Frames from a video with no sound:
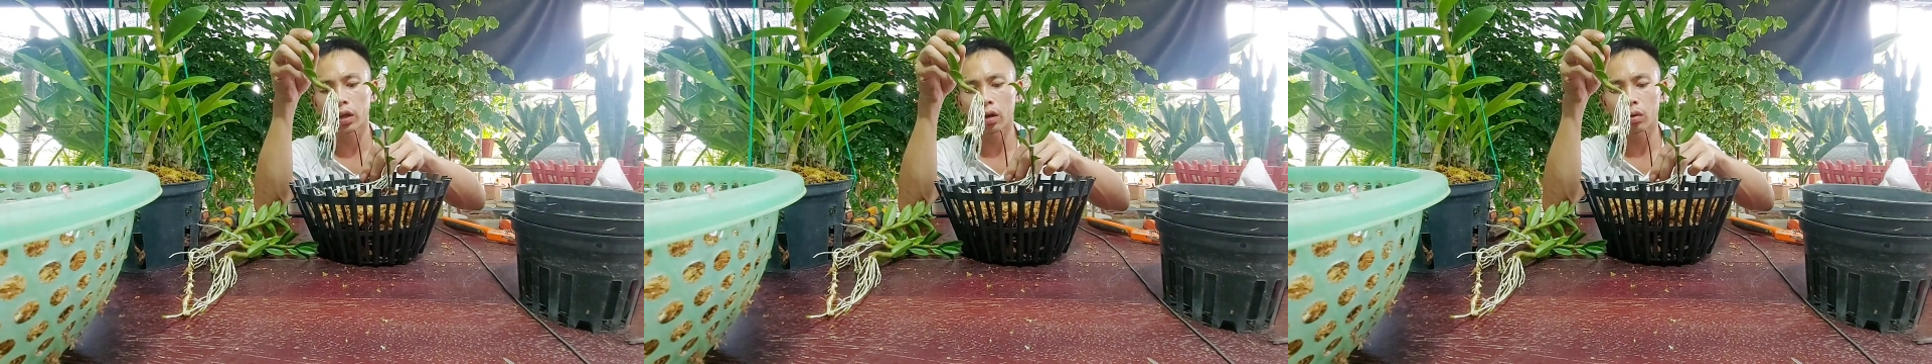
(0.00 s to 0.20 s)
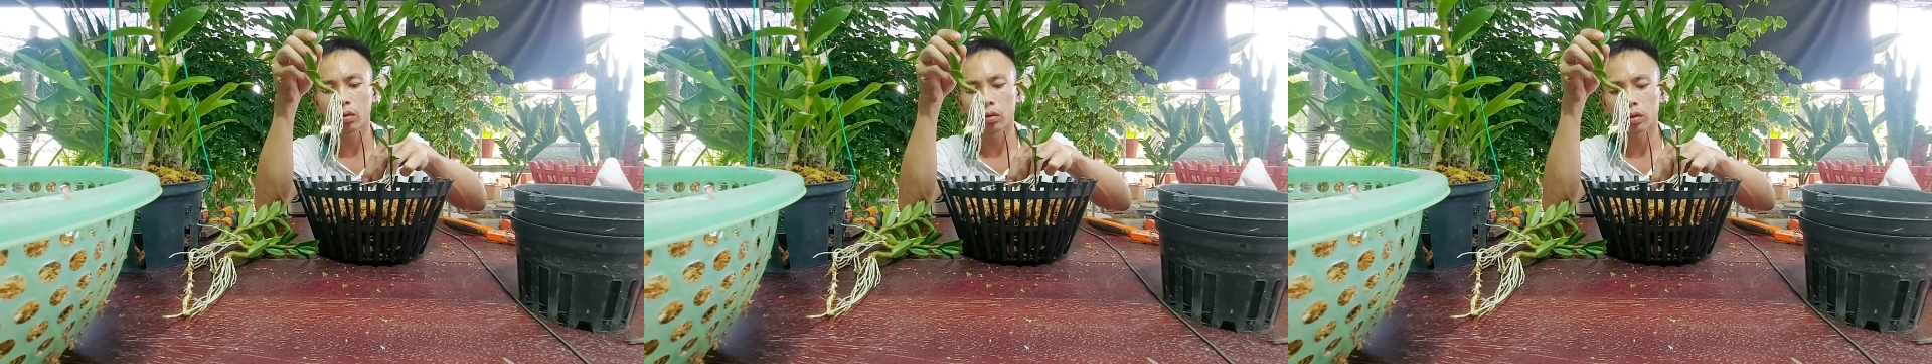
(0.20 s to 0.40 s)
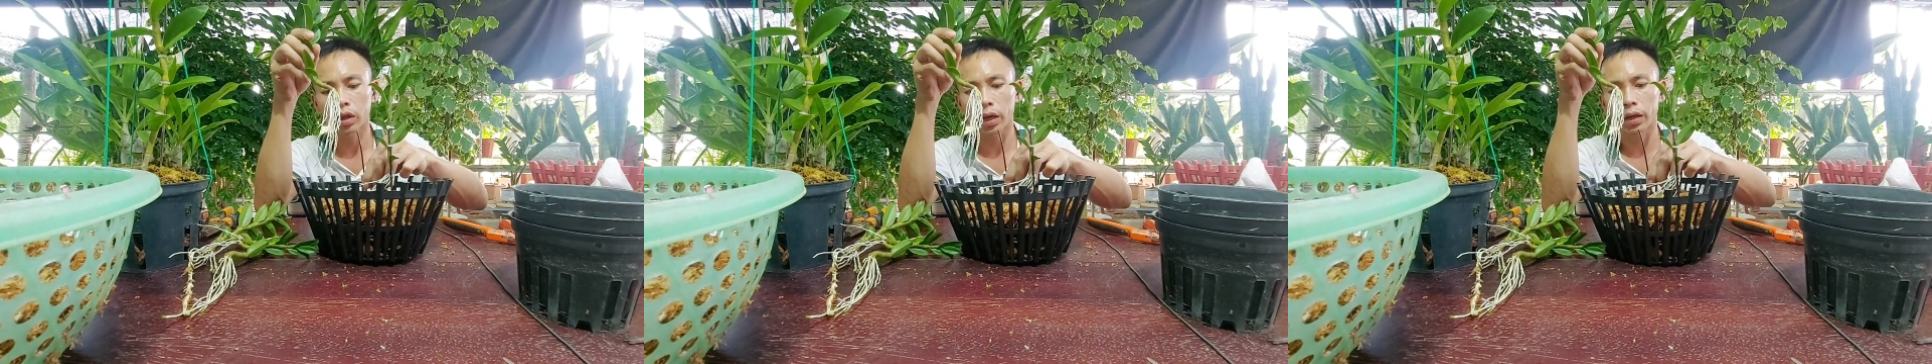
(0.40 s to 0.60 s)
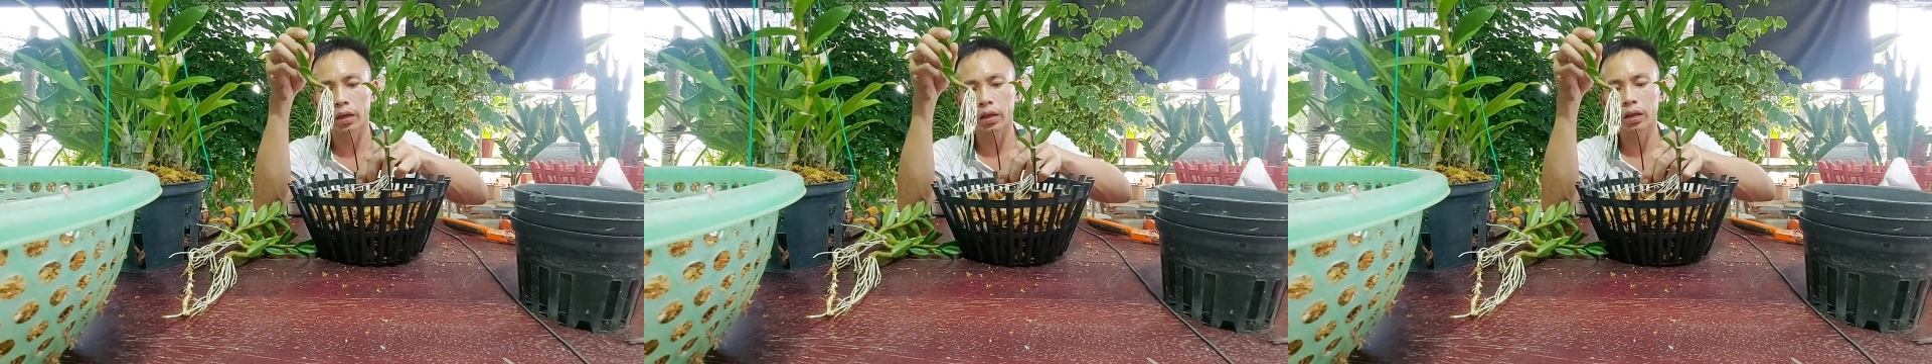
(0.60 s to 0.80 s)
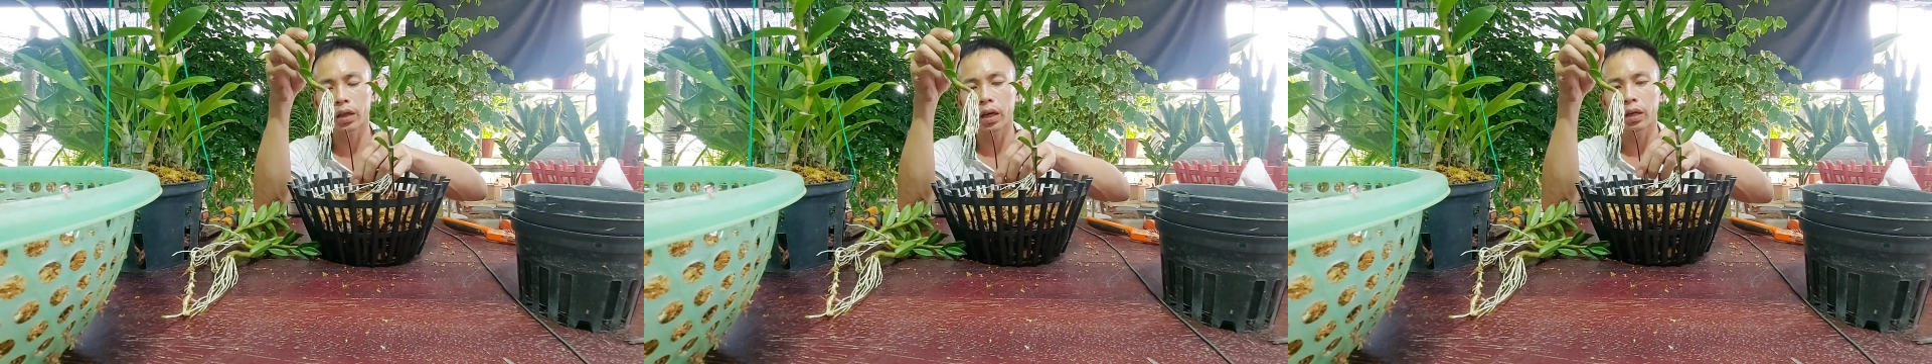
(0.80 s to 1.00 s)
đâu, cạnh
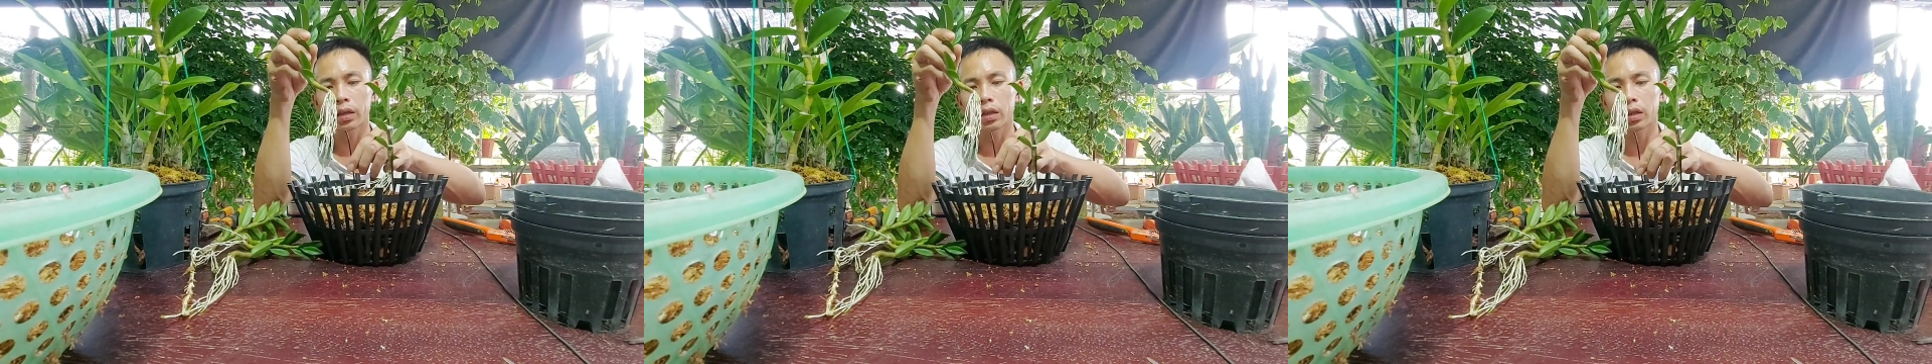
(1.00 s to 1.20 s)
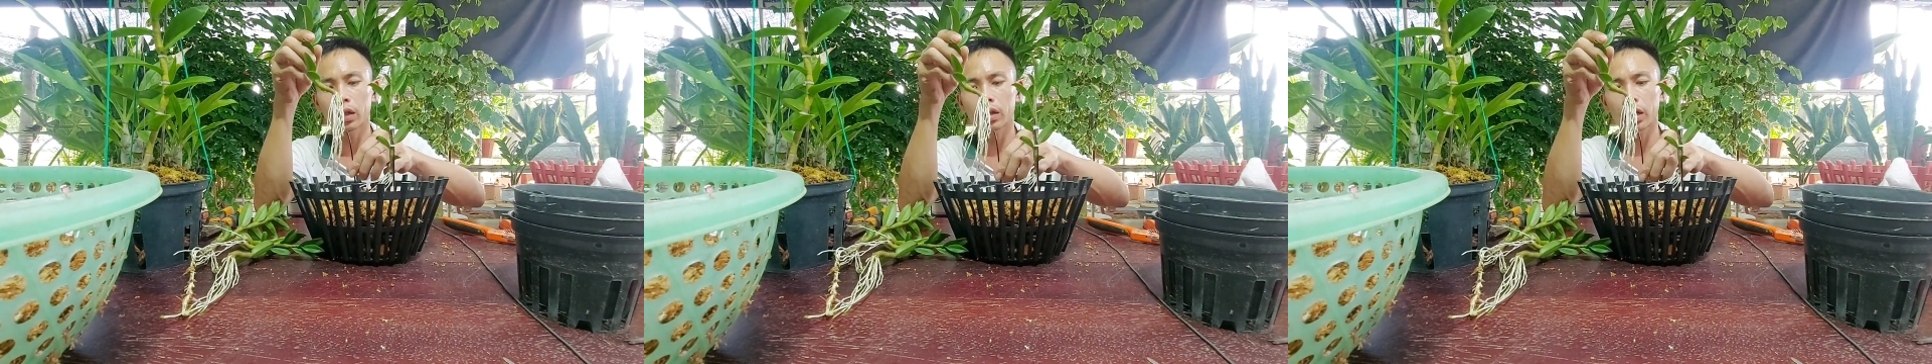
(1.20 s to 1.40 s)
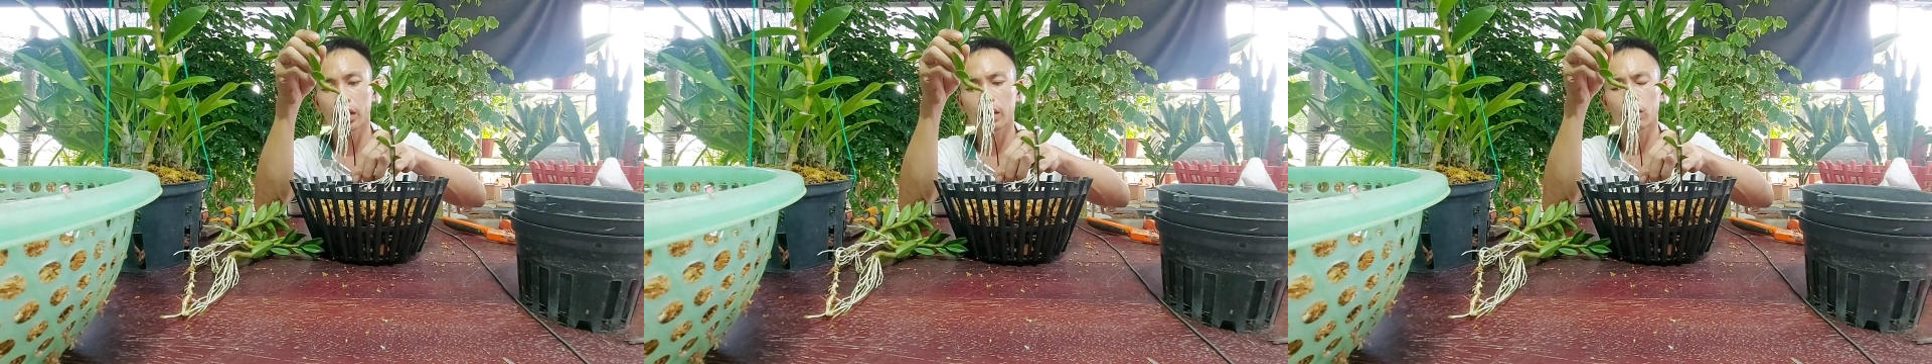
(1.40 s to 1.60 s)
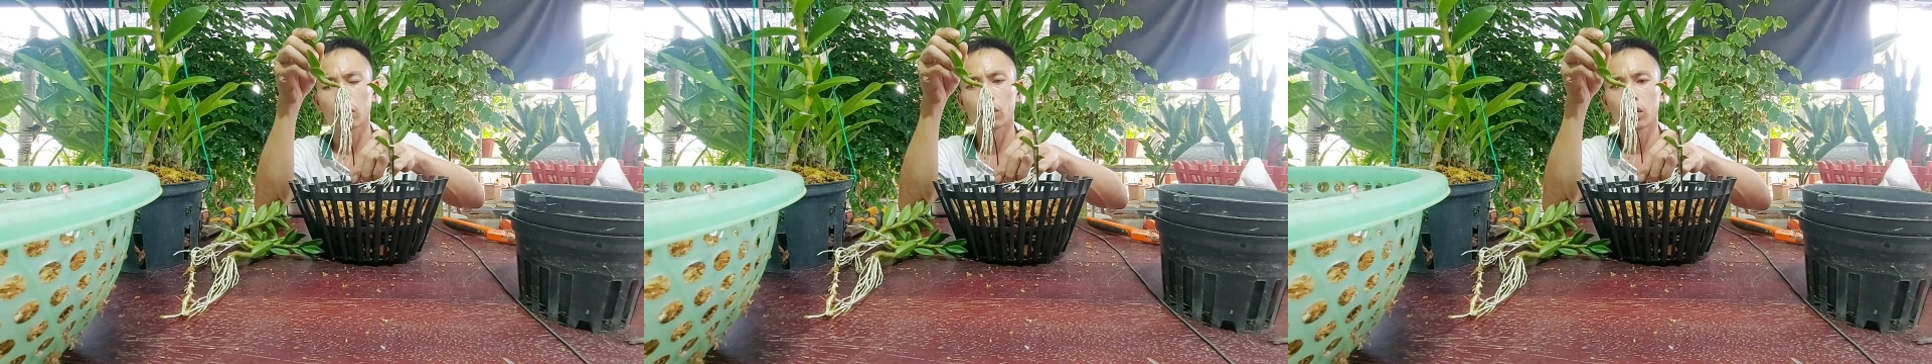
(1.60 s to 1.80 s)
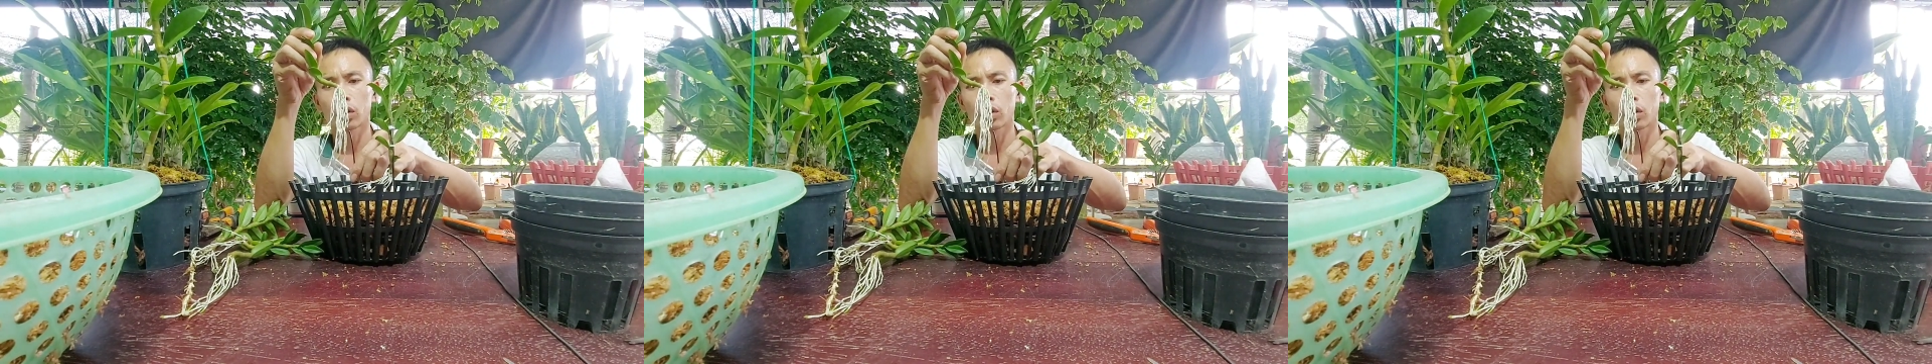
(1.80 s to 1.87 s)
cái cây này đâu,